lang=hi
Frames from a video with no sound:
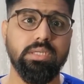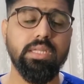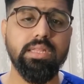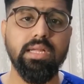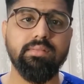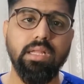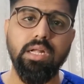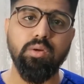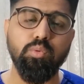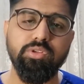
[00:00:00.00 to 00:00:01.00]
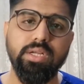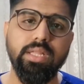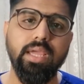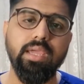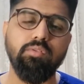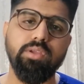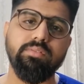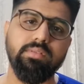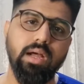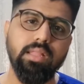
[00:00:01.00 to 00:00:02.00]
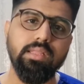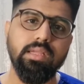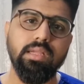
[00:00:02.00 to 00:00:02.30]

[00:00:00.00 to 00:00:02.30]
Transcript: इतना ज्यादा टूट जाता है कि वो इंसान